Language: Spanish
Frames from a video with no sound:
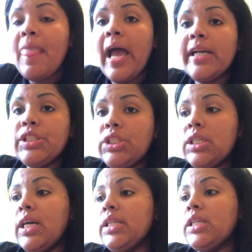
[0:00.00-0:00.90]
Hay
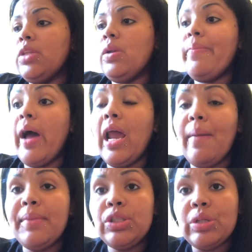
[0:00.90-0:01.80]
chicas que no le baja
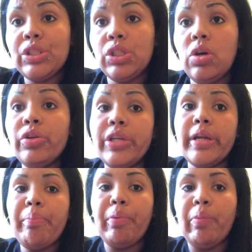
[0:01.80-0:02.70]
la menstruación,
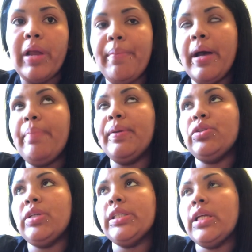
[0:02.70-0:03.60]
tienen problemas. Hay
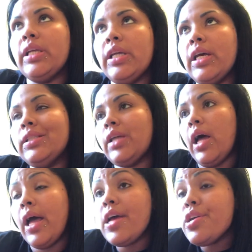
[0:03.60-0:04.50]
personas que tienen
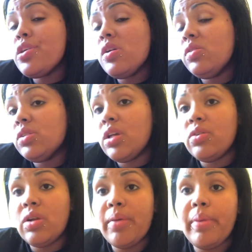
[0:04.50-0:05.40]
hasta años que
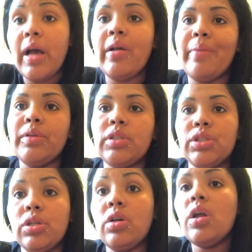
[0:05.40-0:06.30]
no le bajan la
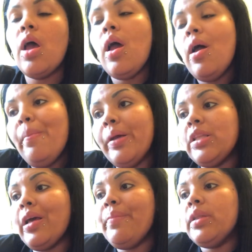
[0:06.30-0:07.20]
menstruación.
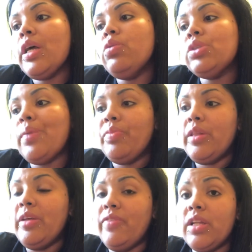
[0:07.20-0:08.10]
Prácticamente usan
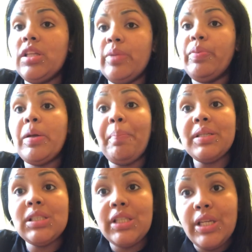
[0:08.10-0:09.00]
diferentes tipos de
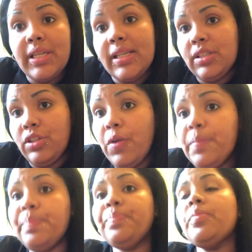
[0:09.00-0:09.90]
pastillas, ¿no?